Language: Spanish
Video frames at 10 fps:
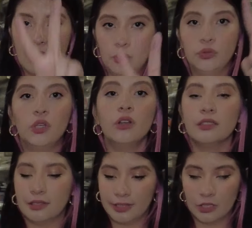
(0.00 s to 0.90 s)
Segundo,
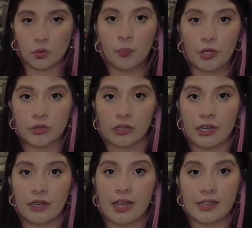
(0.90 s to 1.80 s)
si tienes un puesto en
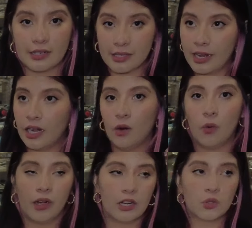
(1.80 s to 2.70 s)
el Yarcel
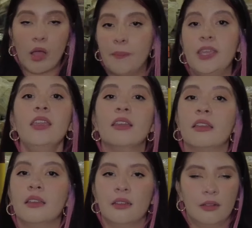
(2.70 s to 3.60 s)
o en el Swami,
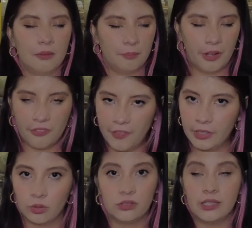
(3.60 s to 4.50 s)

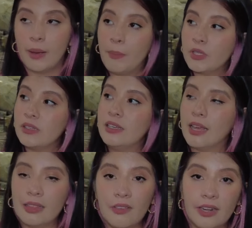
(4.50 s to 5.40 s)
perfecto, te da
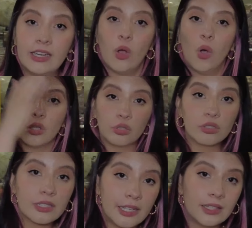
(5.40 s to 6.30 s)
posibilidad de venir
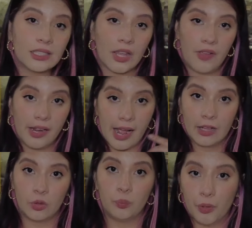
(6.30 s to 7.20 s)
otros clientes que ven
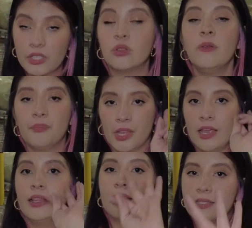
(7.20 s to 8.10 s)
a tu puesto
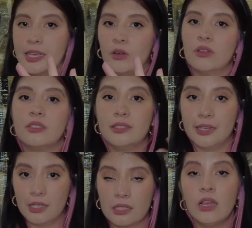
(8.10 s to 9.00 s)
Tercero, si
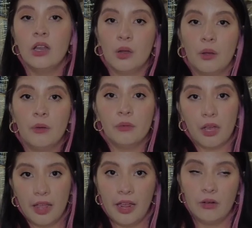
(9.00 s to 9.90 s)
tienes
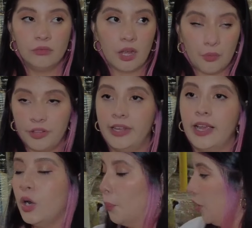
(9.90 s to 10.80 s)
eh, una bodega, lo